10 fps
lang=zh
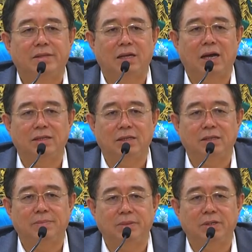这样一
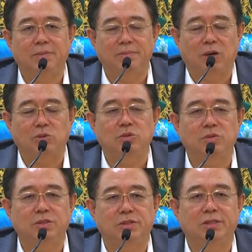个不可描
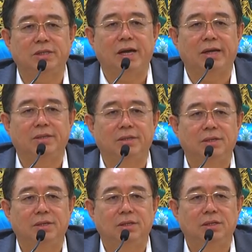述的世界
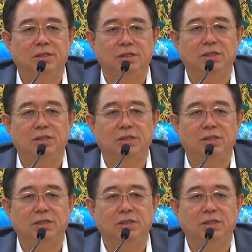进